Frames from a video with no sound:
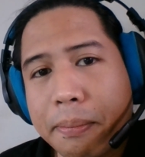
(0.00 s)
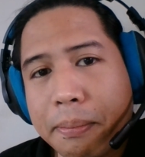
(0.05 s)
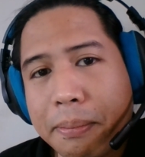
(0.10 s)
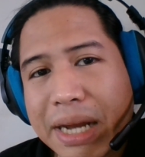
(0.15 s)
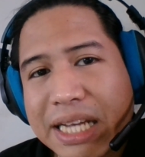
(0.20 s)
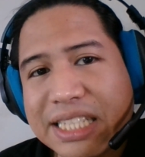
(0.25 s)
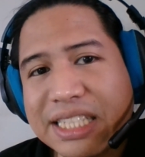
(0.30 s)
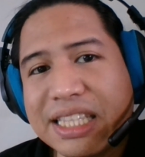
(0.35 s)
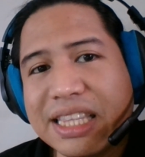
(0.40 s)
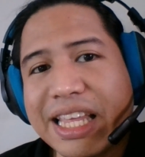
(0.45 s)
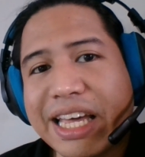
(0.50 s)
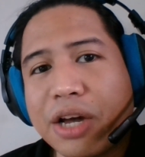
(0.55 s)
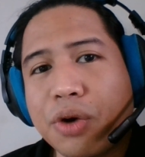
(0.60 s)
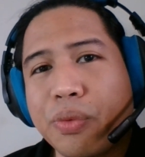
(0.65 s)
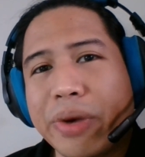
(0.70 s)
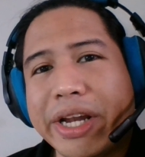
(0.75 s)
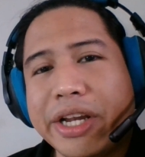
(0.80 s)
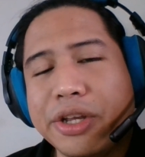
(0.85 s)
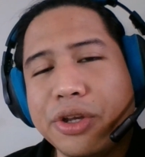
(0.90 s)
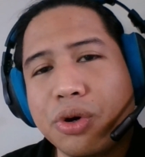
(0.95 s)
mas
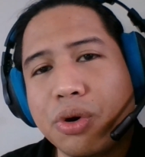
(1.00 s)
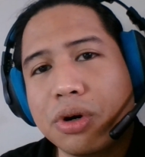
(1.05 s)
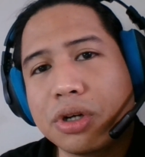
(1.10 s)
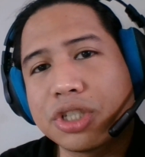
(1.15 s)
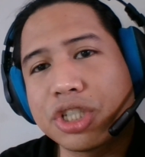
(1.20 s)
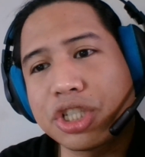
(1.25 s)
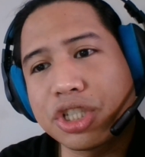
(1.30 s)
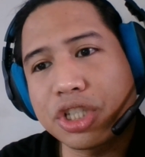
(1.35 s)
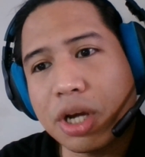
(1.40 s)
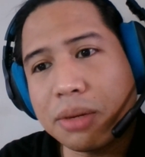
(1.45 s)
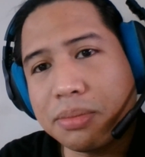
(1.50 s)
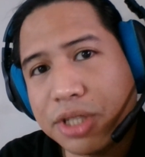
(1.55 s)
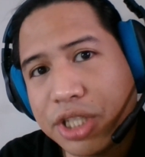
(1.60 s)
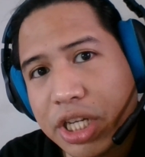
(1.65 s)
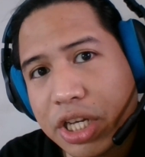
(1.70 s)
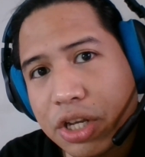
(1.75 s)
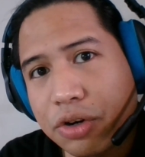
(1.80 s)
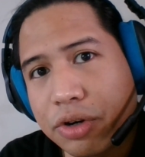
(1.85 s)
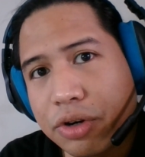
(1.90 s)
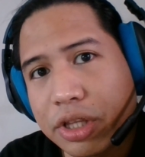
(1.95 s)
liquid yung some
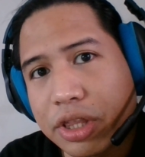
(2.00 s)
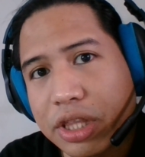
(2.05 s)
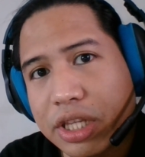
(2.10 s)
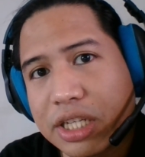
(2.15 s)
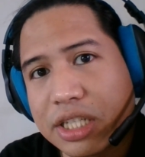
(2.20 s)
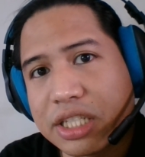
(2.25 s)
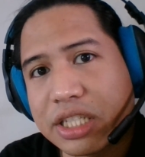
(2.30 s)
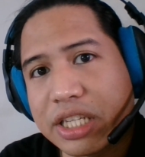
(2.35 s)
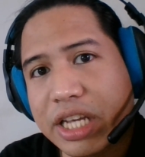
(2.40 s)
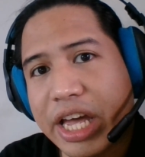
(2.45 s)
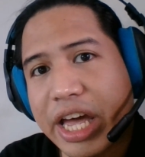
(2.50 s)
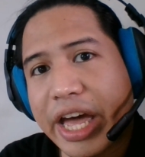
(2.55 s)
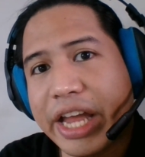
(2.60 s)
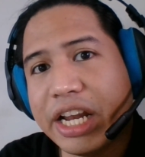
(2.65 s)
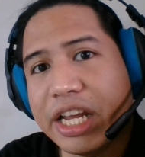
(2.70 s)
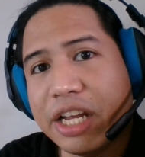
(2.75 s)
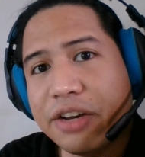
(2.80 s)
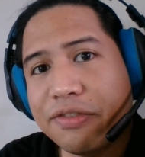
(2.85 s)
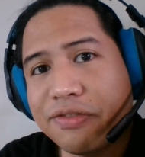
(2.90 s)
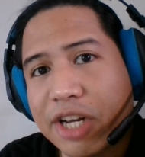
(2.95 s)
securities
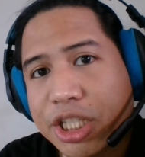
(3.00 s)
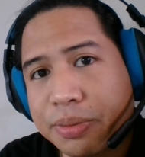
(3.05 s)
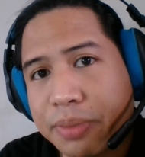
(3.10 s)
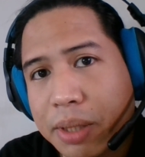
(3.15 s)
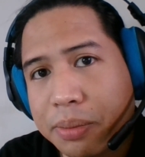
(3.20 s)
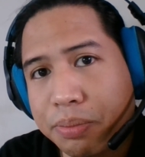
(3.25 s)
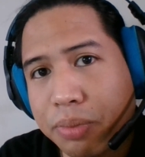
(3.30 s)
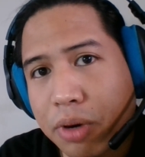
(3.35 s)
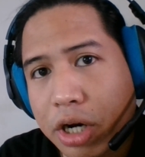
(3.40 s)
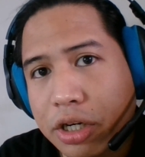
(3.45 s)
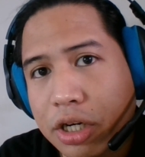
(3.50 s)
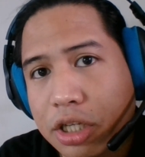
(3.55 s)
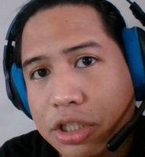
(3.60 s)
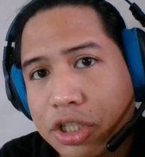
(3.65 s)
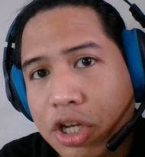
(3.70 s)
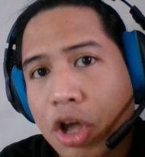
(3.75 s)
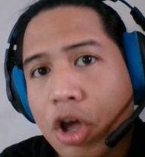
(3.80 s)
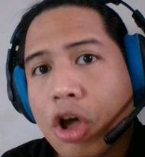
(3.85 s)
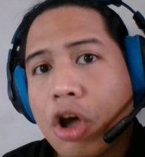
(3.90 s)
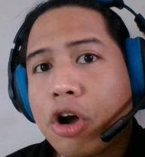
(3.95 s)
and investment products
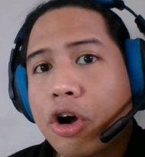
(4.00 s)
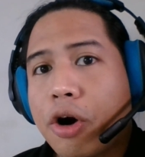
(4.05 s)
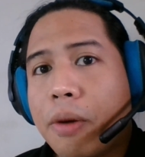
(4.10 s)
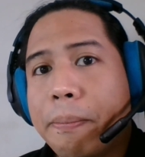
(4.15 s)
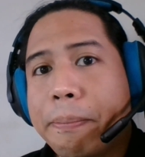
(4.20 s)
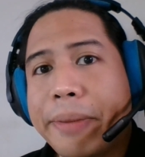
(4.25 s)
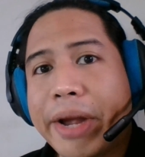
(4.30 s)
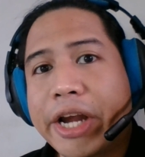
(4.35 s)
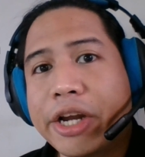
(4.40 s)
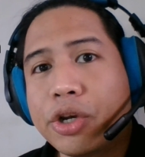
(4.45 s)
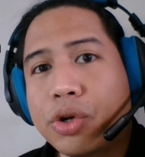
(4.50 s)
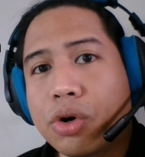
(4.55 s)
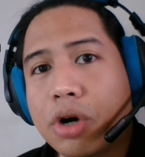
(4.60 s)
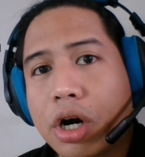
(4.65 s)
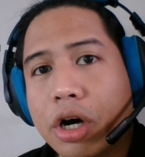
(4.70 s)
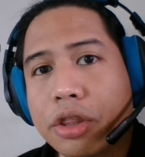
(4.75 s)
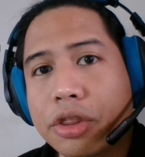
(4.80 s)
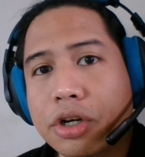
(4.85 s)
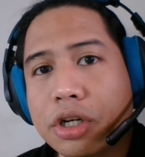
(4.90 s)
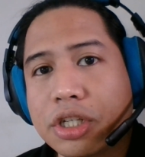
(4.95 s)
compared to
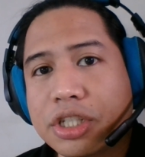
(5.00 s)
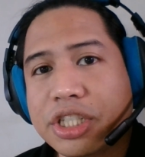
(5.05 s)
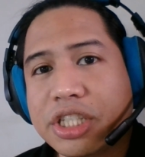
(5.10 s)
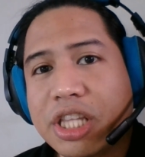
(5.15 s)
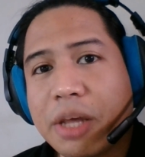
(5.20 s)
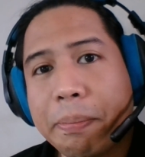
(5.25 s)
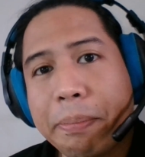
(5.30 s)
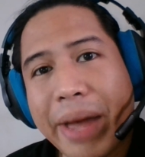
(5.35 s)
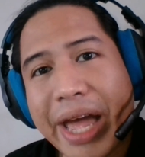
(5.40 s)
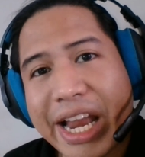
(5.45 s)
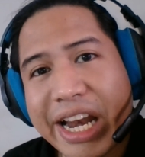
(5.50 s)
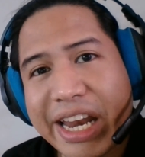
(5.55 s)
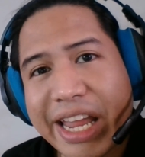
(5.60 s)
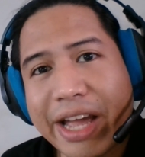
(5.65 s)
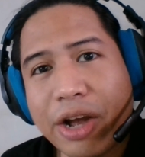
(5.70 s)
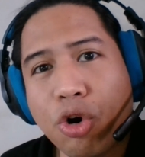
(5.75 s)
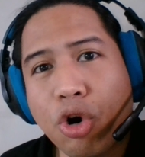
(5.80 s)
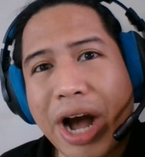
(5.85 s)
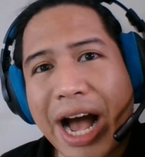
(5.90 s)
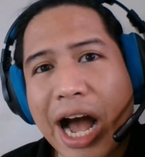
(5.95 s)
others. Depende
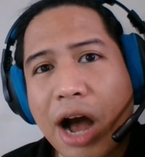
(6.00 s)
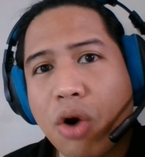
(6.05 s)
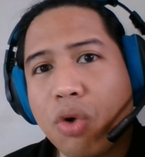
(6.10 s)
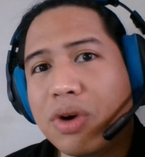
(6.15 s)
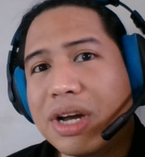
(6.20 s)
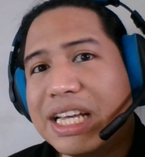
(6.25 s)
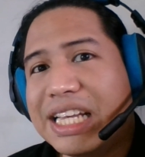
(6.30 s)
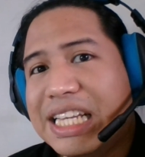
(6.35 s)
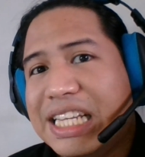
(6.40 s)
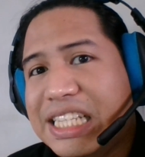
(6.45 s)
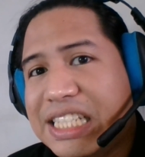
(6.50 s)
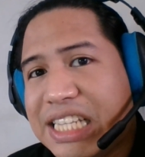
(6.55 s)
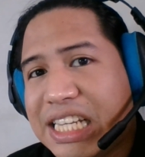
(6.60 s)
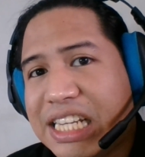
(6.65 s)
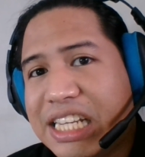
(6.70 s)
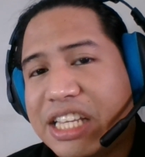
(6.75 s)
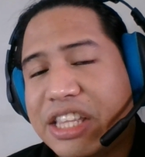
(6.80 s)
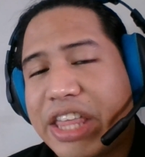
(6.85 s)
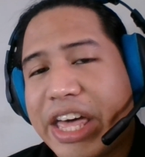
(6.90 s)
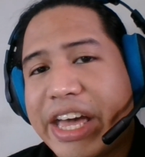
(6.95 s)
kung how
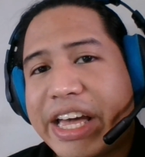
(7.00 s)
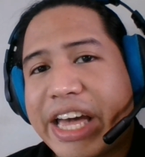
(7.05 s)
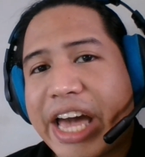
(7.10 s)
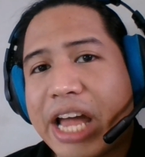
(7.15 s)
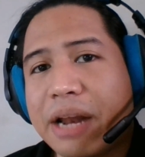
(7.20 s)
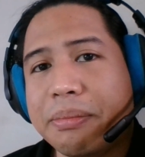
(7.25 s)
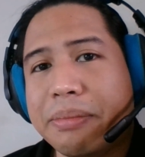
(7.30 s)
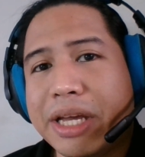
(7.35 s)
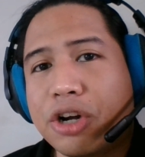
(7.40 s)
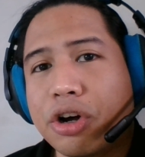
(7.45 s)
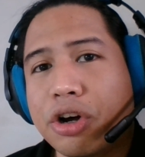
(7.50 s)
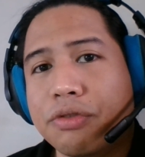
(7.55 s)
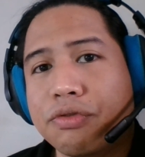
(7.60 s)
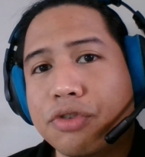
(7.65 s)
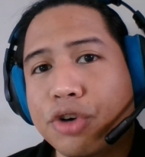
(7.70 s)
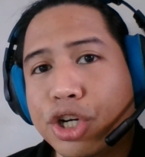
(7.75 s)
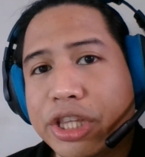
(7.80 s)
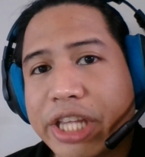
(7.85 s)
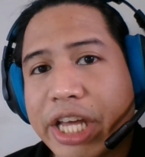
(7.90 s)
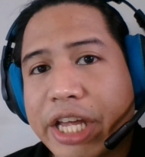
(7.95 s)
easily they can be
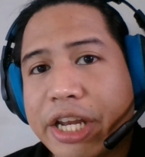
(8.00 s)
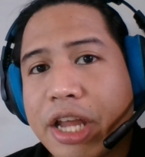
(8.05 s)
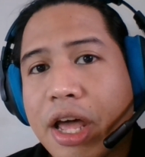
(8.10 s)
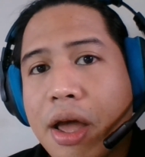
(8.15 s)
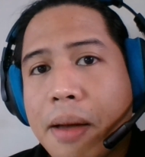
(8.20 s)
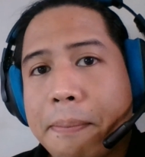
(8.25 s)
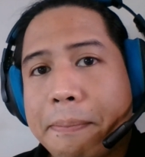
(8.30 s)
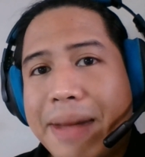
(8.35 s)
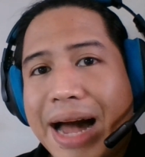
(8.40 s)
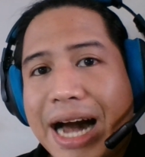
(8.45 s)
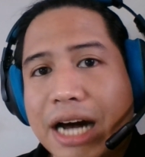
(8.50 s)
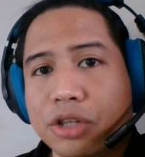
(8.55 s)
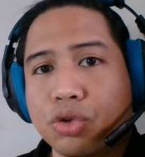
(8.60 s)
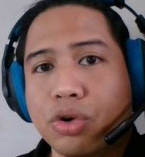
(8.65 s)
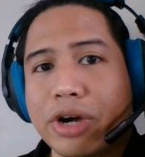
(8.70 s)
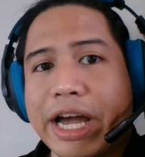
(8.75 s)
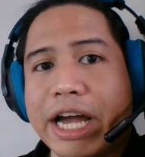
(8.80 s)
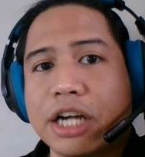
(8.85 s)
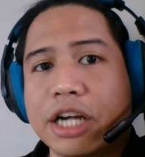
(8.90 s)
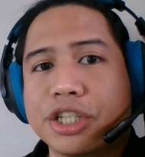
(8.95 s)
converted back to
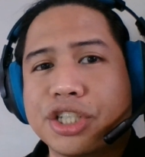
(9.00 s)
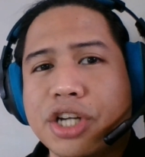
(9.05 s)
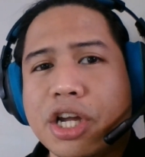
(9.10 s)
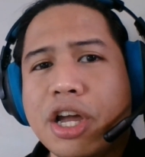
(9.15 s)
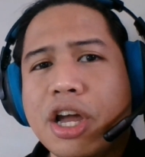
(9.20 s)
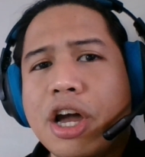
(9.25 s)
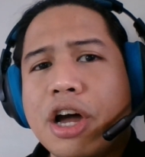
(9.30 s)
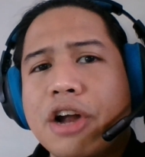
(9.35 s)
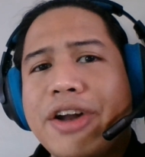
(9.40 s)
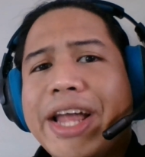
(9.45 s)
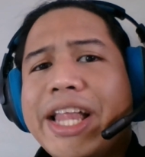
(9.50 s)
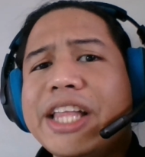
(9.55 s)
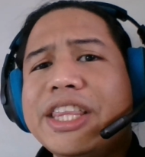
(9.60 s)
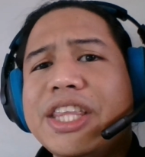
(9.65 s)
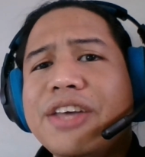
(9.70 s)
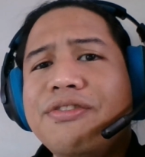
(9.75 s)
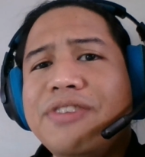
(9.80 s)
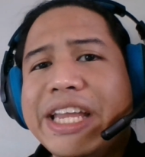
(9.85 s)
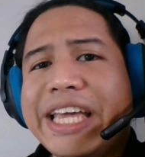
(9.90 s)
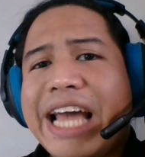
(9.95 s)
cash.
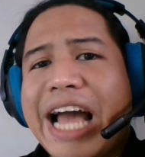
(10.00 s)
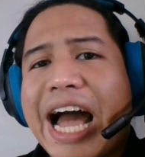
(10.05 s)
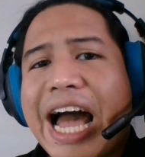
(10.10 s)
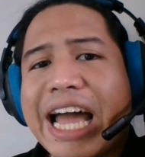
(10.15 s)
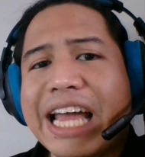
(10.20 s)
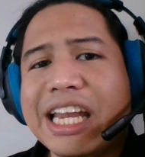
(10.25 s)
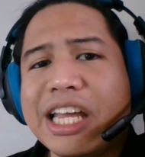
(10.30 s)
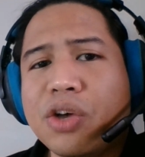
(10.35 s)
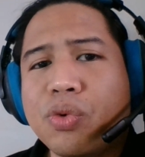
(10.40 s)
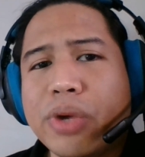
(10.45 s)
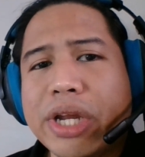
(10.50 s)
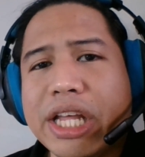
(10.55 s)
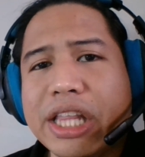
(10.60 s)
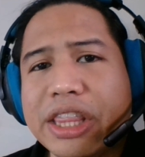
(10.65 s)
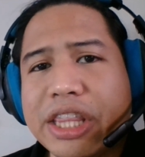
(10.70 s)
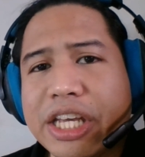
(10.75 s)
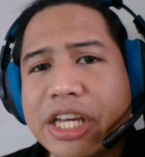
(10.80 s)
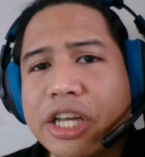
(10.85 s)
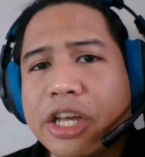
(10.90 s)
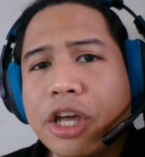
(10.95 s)
Relatively high
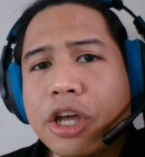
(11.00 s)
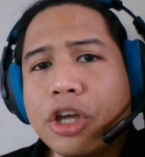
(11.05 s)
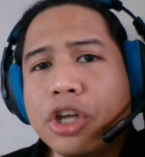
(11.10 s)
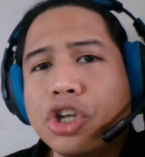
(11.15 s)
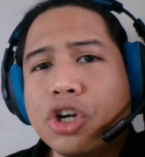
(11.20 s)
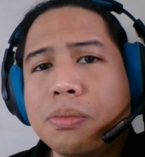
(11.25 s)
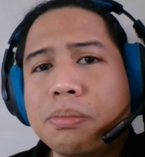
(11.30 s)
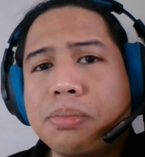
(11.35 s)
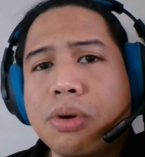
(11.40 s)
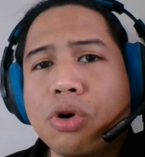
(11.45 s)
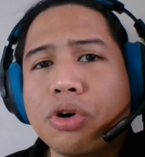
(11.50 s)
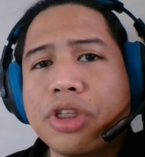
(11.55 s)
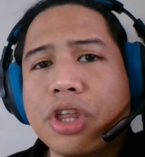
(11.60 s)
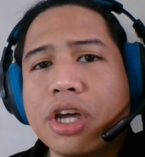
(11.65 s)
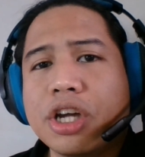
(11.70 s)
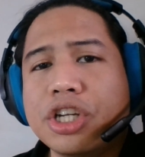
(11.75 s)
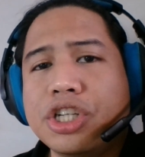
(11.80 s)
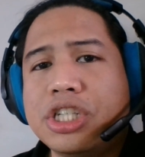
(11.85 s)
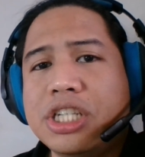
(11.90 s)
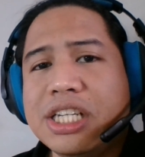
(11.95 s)
liquidity yung both
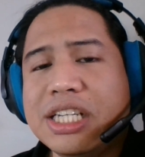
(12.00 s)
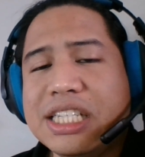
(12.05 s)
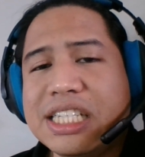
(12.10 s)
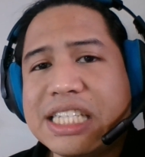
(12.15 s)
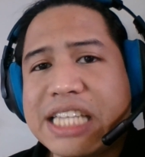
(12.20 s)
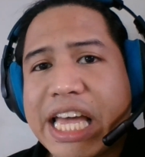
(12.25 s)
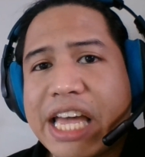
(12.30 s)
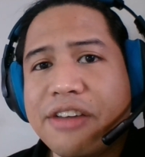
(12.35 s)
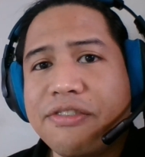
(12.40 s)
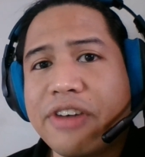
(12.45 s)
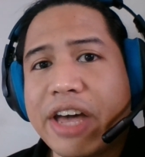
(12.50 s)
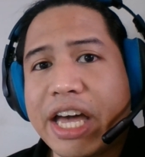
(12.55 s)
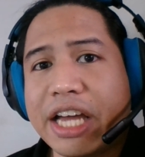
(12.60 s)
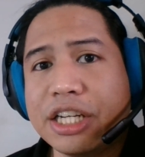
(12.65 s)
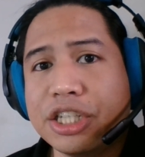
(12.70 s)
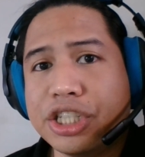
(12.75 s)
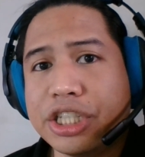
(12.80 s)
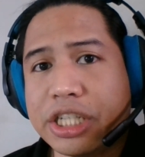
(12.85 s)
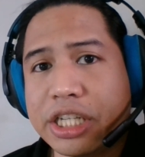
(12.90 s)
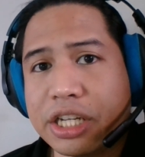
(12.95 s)
G-Save
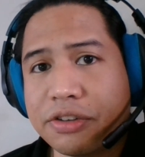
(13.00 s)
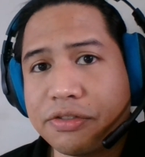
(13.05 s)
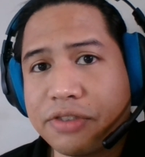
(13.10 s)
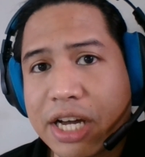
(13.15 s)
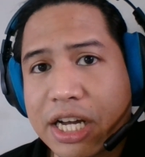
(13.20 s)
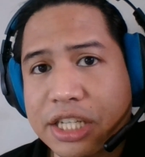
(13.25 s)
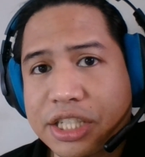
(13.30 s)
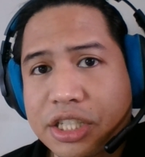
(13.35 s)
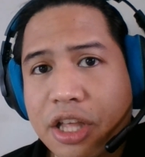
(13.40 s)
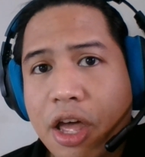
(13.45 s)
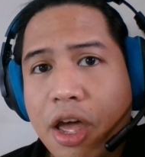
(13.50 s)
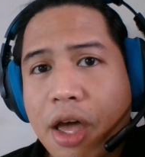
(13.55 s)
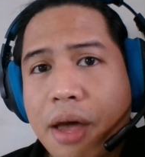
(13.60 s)
and G-Invest.